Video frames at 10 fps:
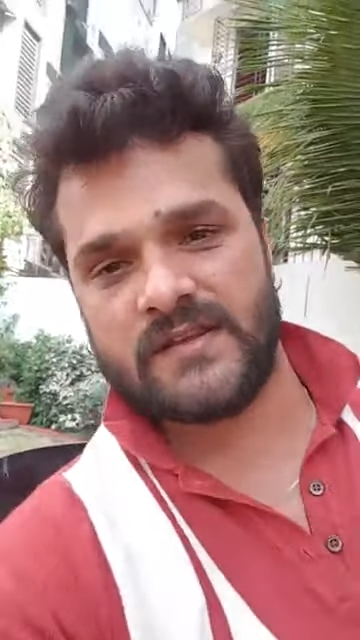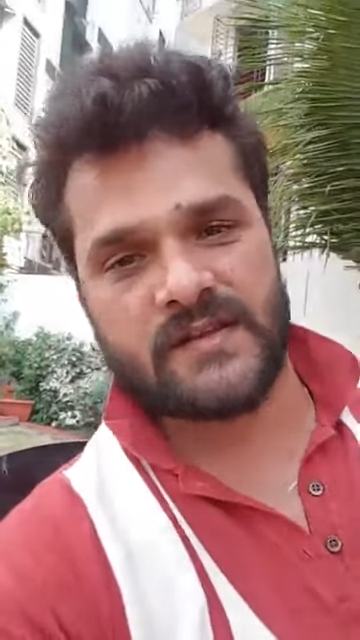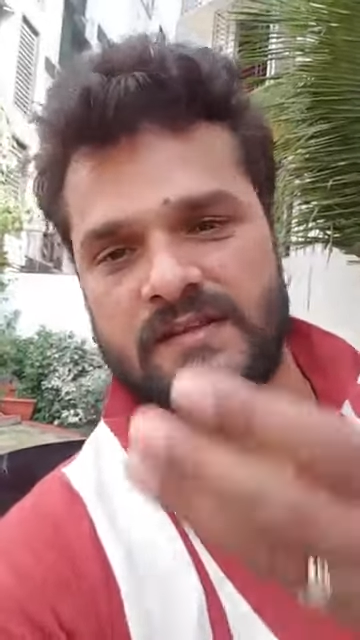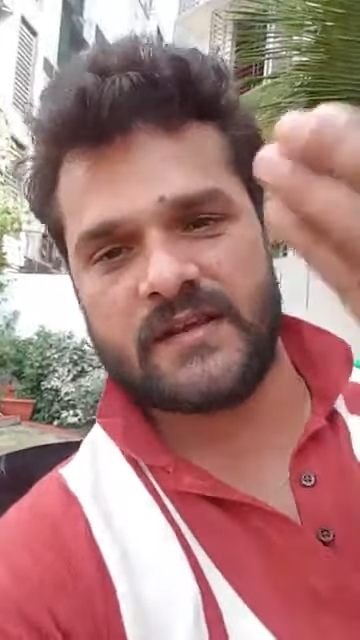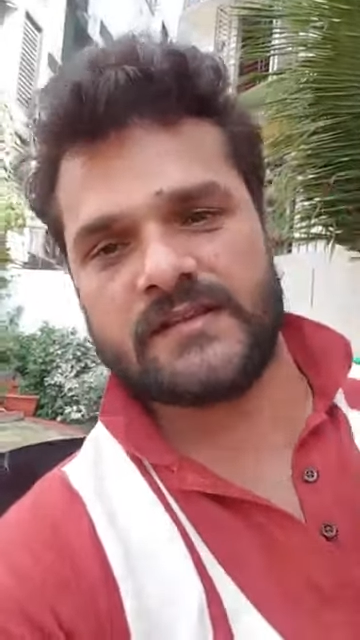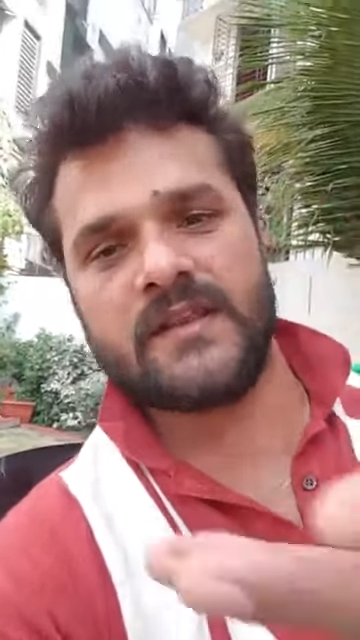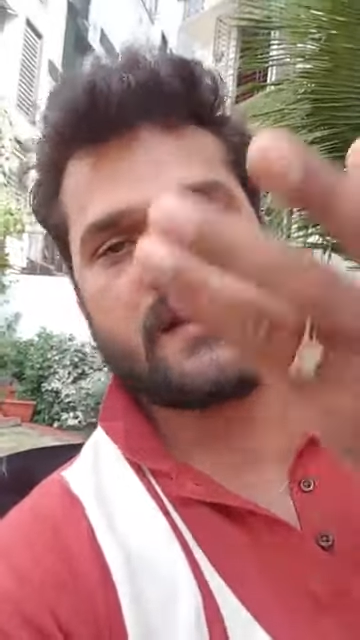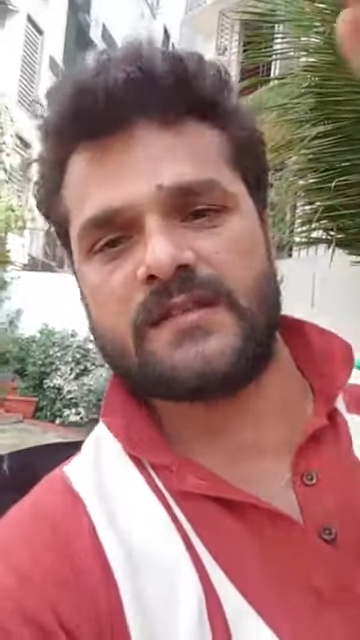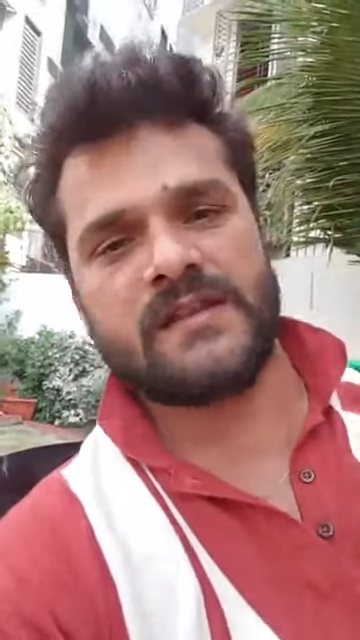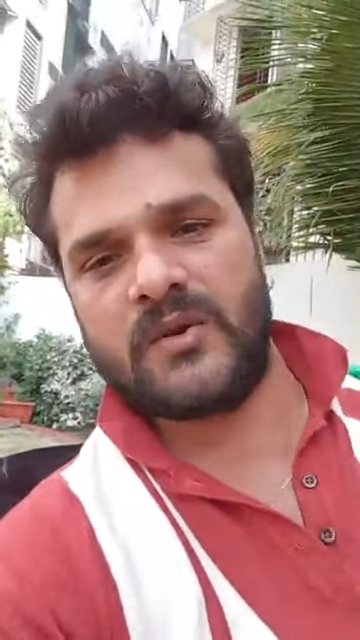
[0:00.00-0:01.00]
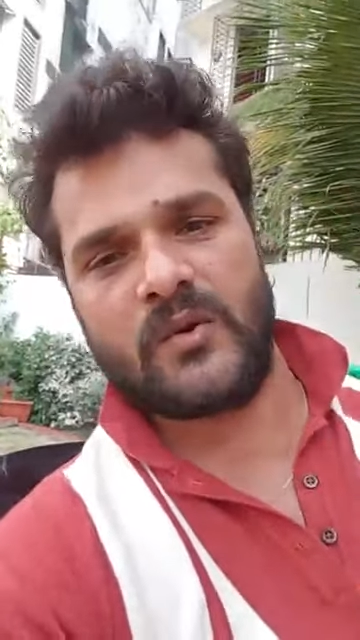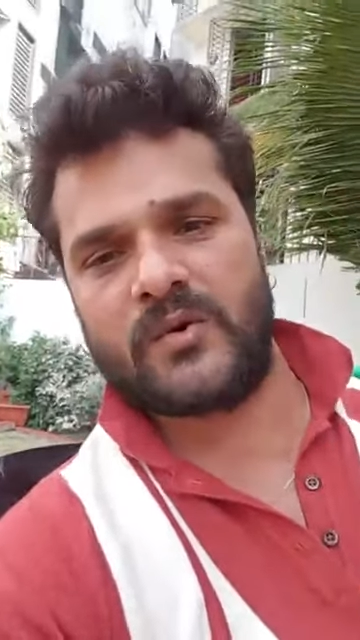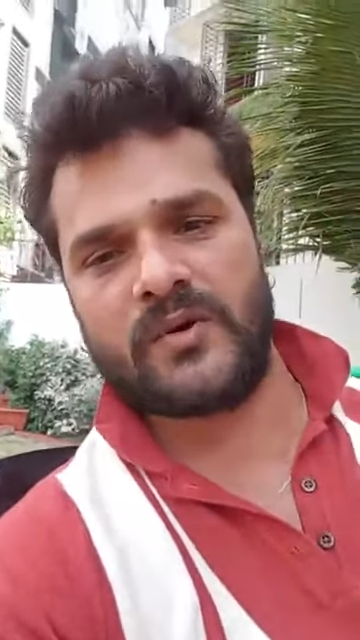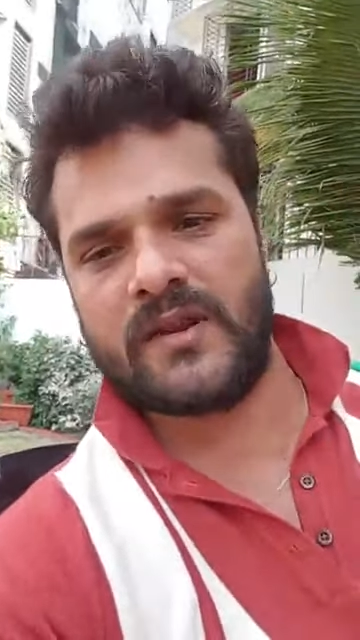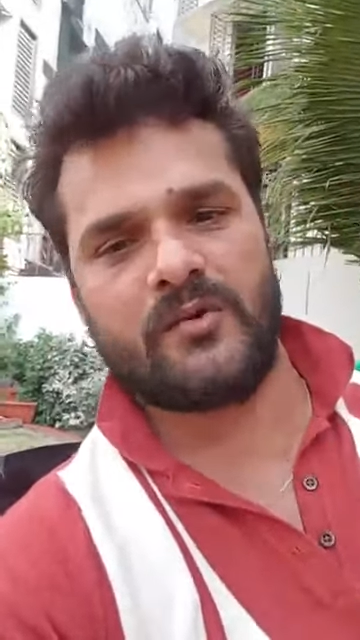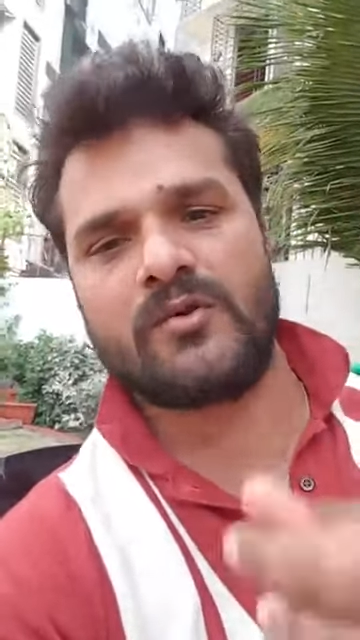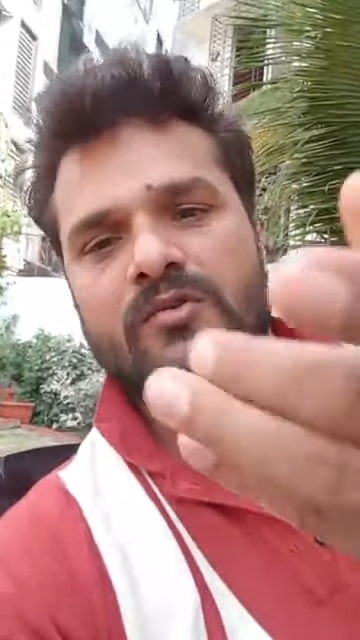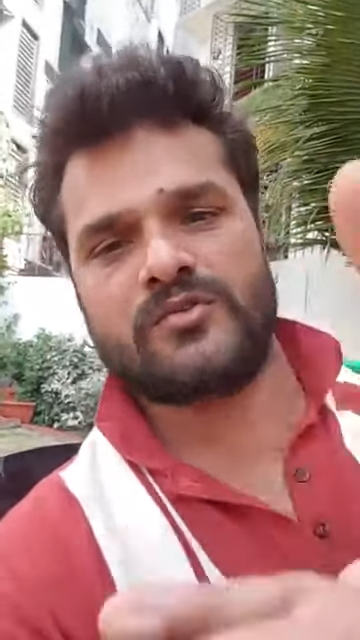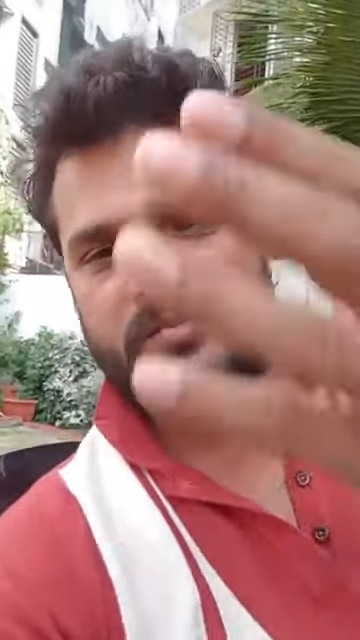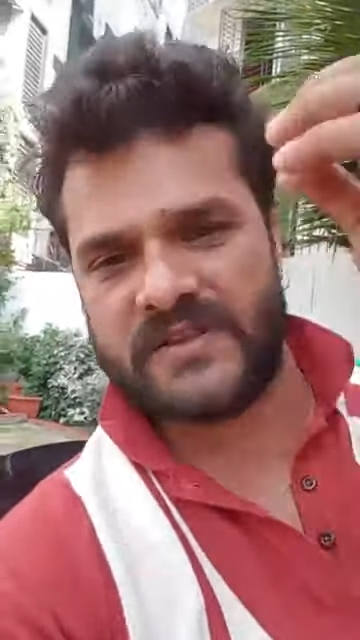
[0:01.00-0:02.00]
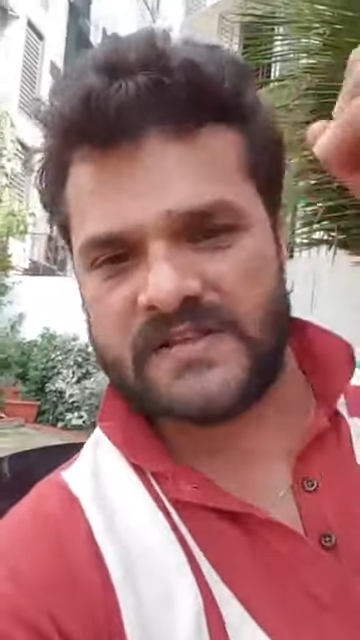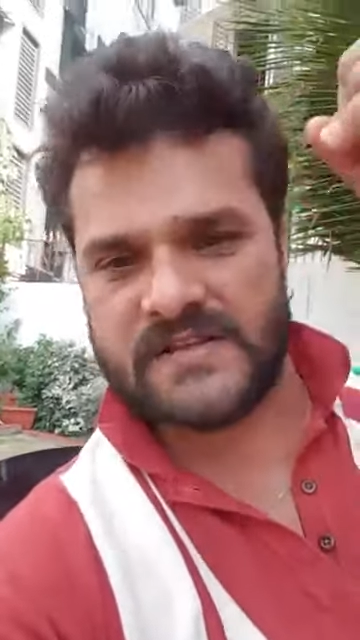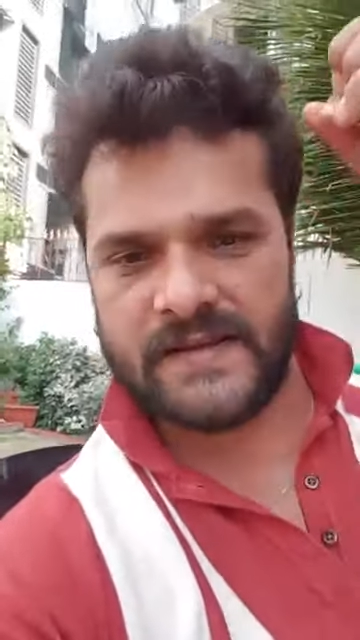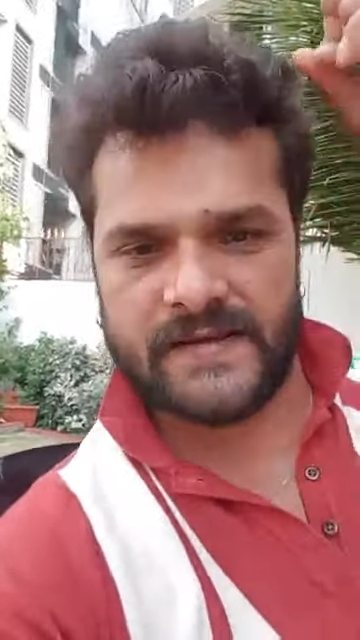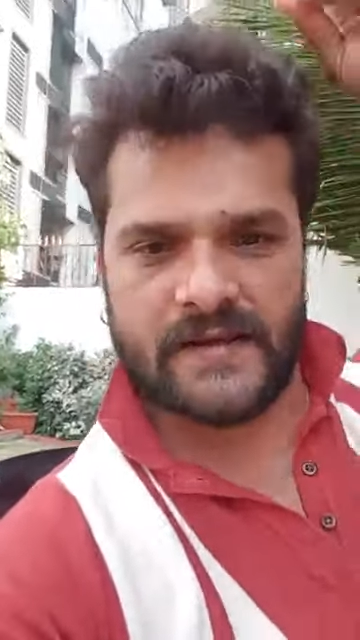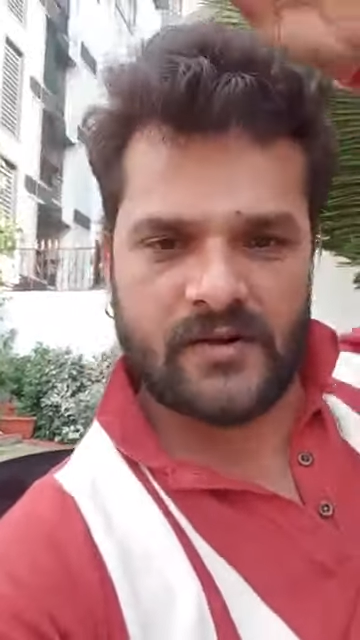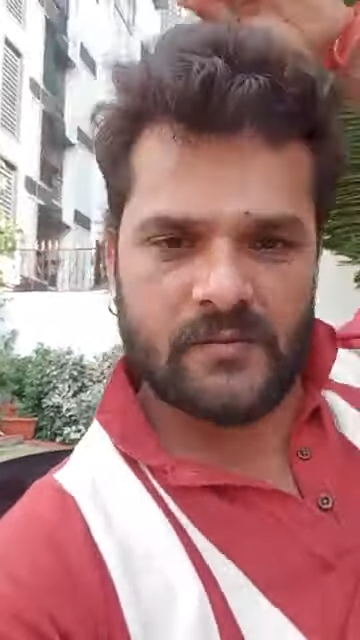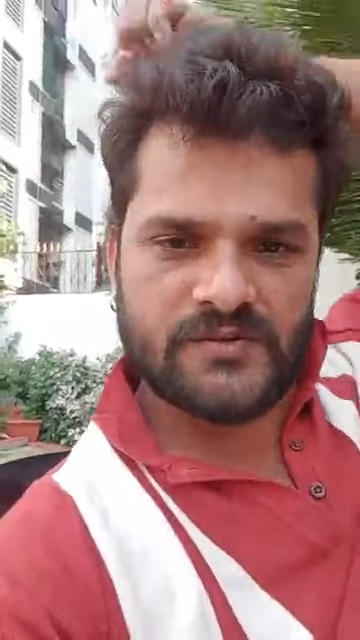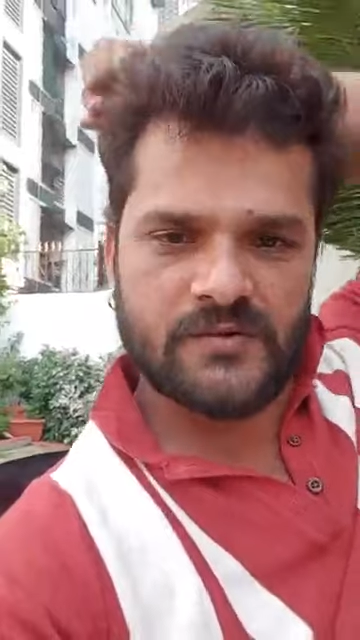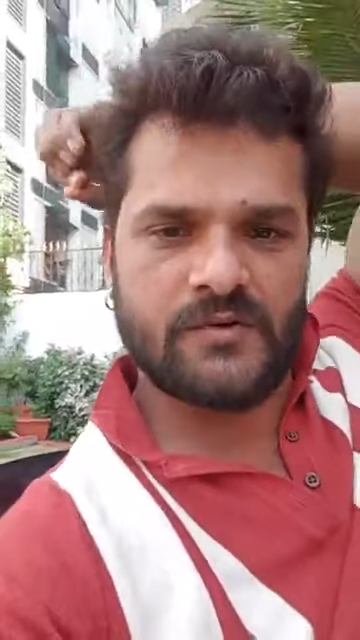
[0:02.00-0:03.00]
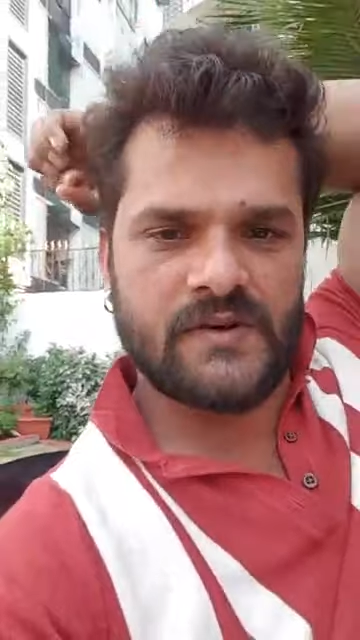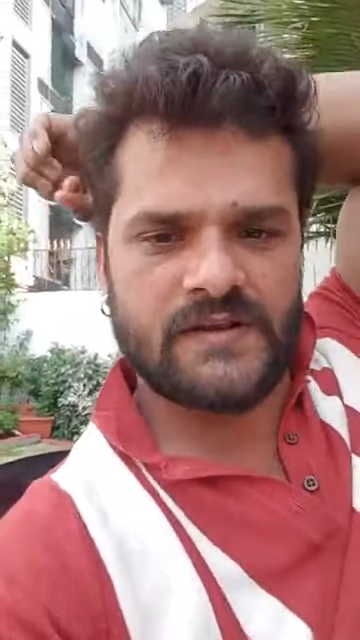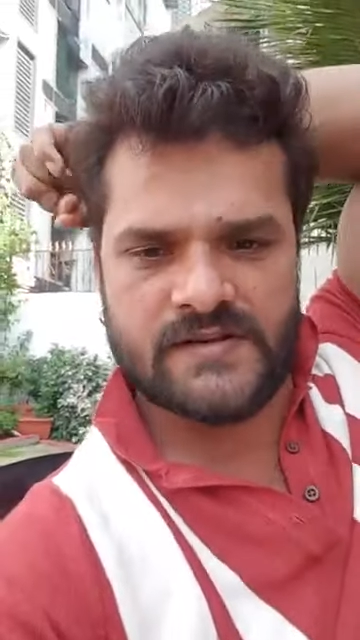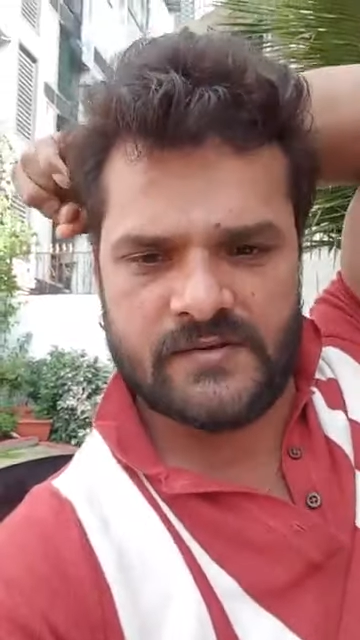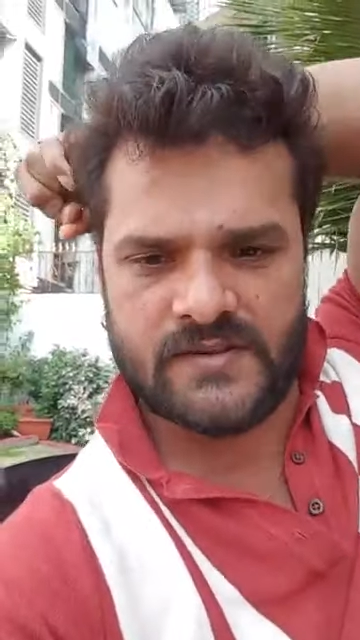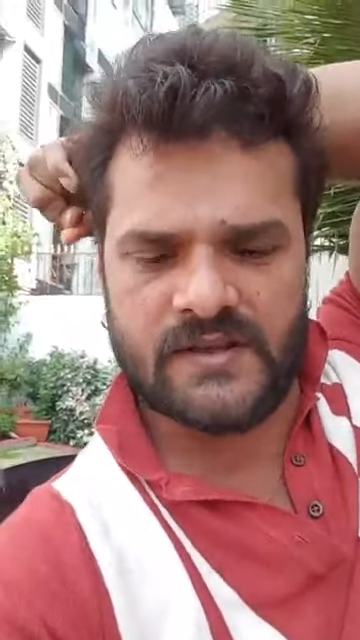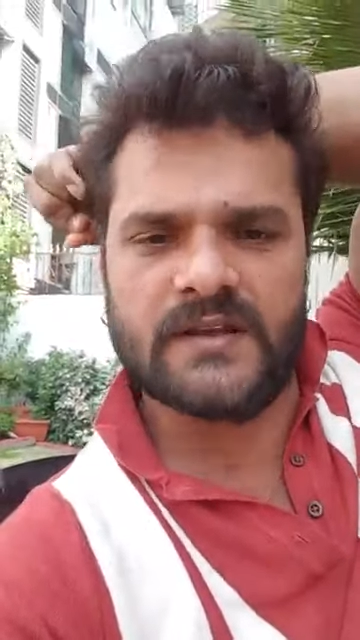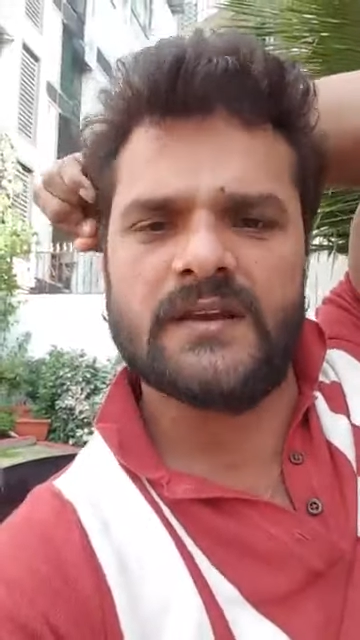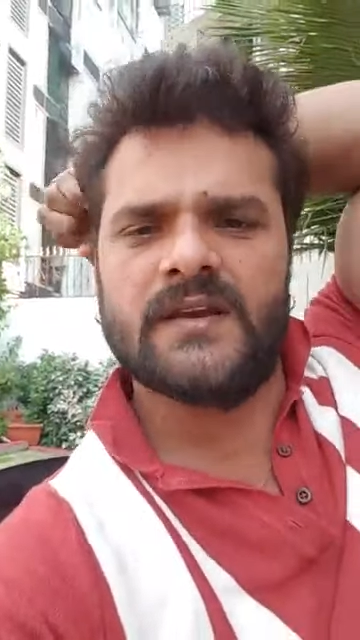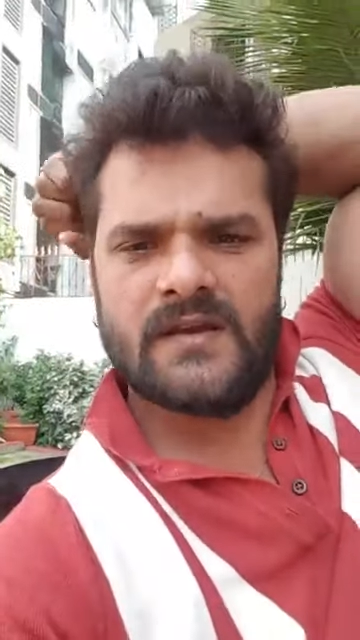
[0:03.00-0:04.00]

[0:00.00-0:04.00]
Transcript: कि, कितने कितने लोग होंगे लोगों को तो पता चले गया होगा मुझे बोलने की ज़रूरत नहीं है